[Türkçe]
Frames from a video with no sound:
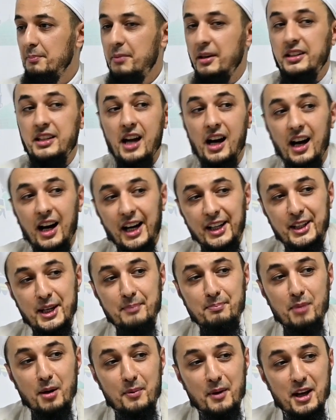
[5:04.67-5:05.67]
Peki
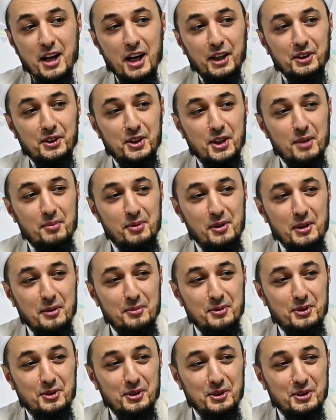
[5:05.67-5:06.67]
Adem babayı
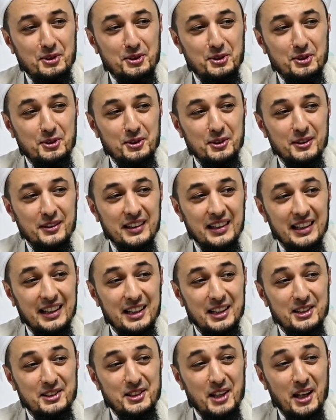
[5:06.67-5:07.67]
anlayabiliyor musunuz?
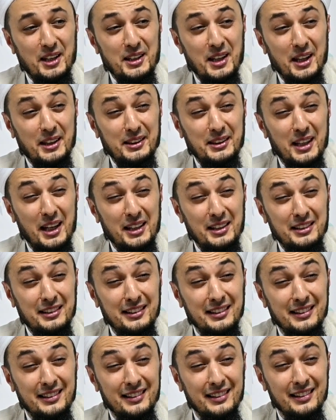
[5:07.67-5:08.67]

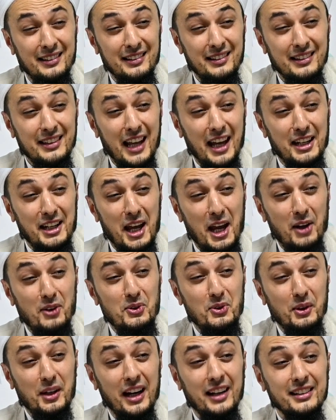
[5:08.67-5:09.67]
Cennetten yani en
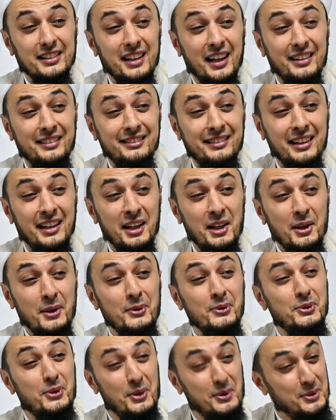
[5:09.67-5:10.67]
yukarıdan
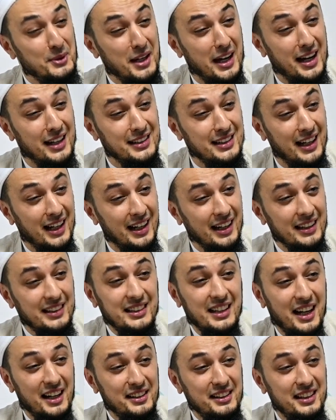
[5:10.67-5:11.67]
dünyaya
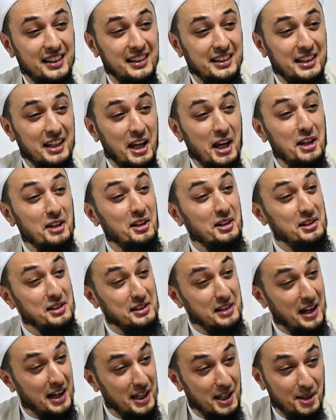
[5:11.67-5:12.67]
yani en
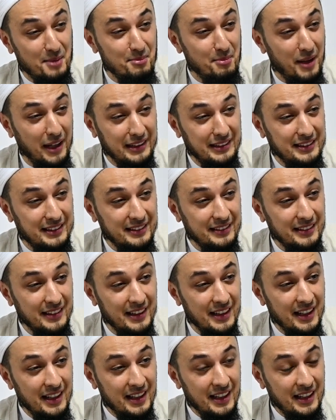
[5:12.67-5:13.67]
aşağıya inmek.
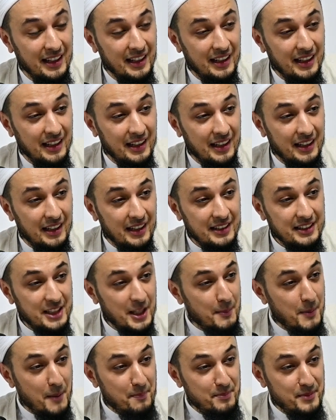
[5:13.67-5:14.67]

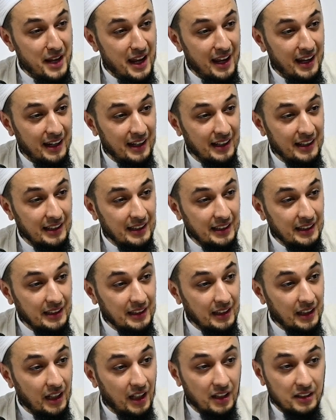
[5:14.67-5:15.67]
Sebep ne?
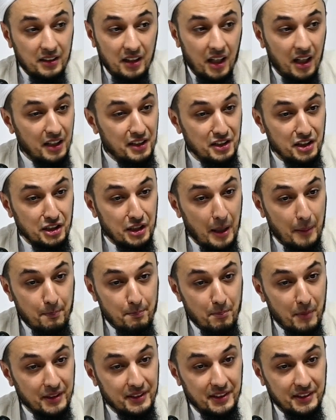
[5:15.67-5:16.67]
Allah'ın
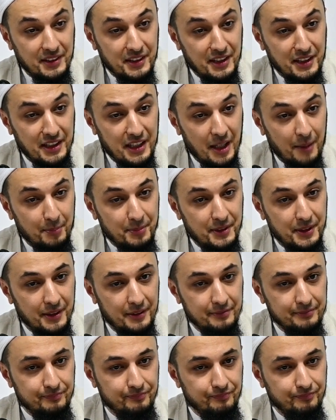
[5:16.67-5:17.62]
yapma dediğini yaptı.